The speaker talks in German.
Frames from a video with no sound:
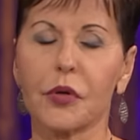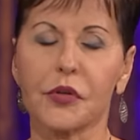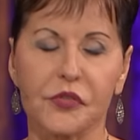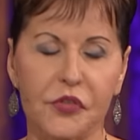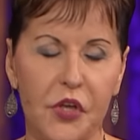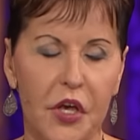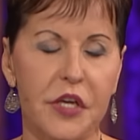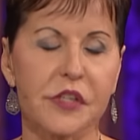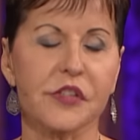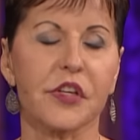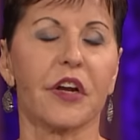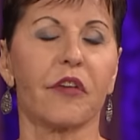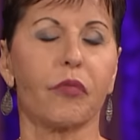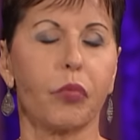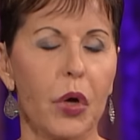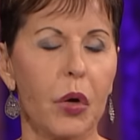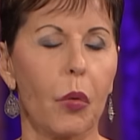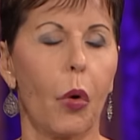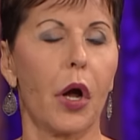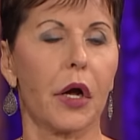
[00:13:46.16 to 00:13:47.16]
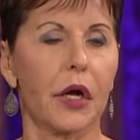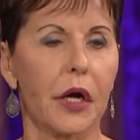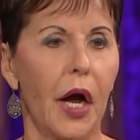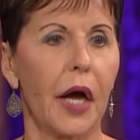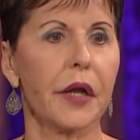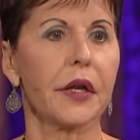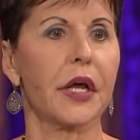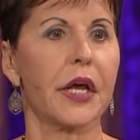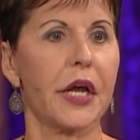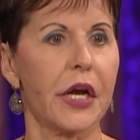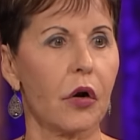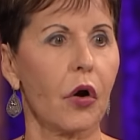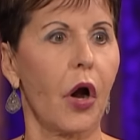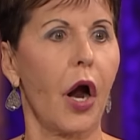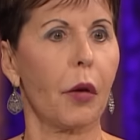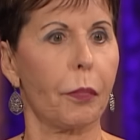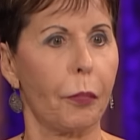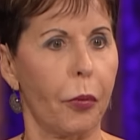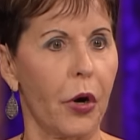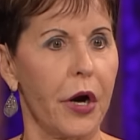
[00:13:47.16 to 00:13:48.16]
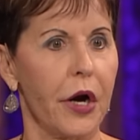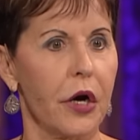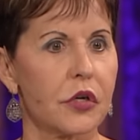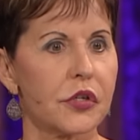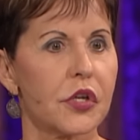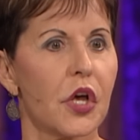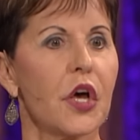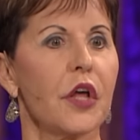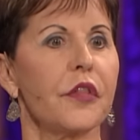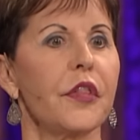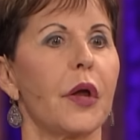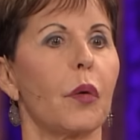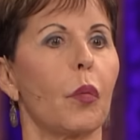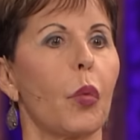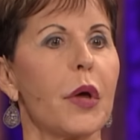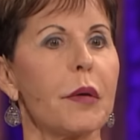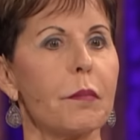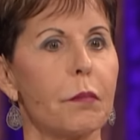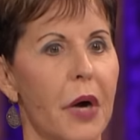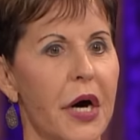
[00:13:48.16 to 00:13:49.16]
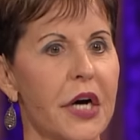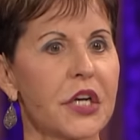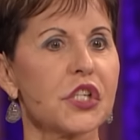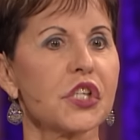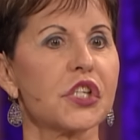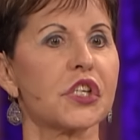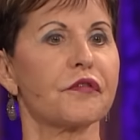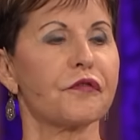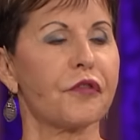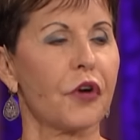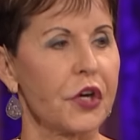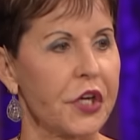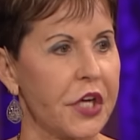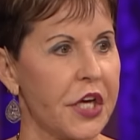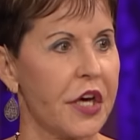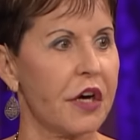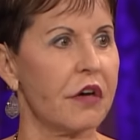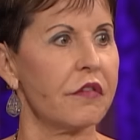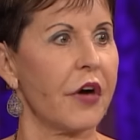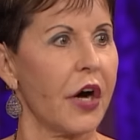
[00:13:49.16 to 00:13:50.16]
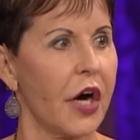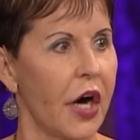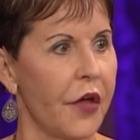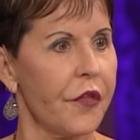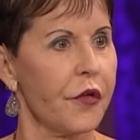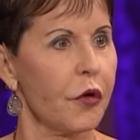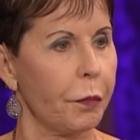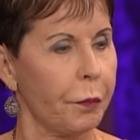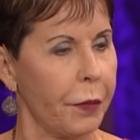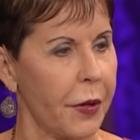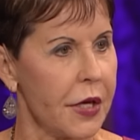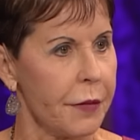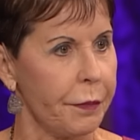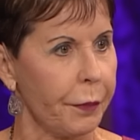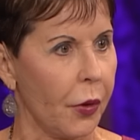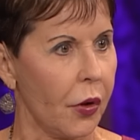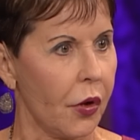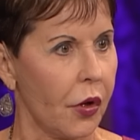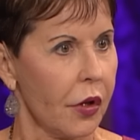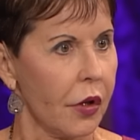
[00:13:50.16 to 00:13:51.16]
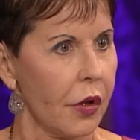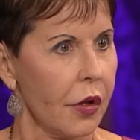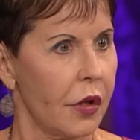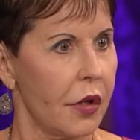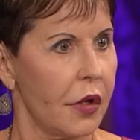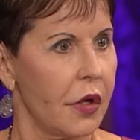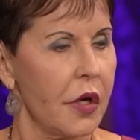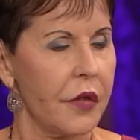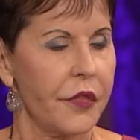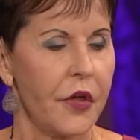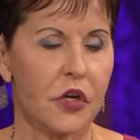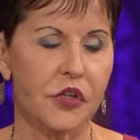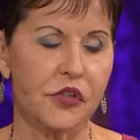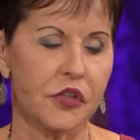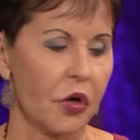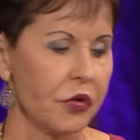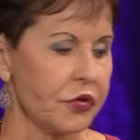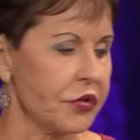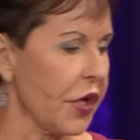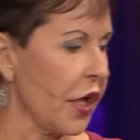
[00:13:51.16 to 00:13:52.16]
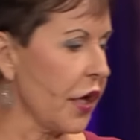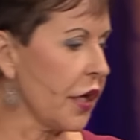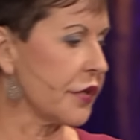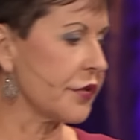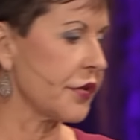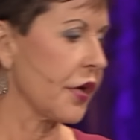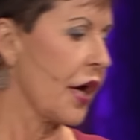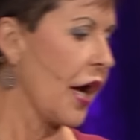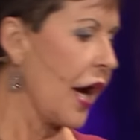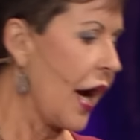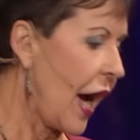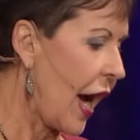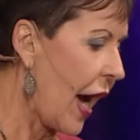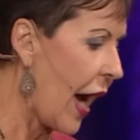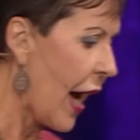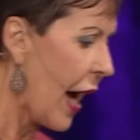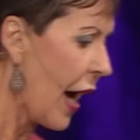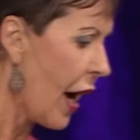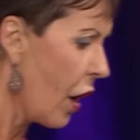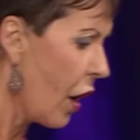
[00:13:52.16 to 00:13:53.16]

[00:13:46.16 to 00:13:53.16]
von vorne los. In der Bibel steht, wenn wir wollen, dass Gott unsere Gebete erhört, dann müssen wir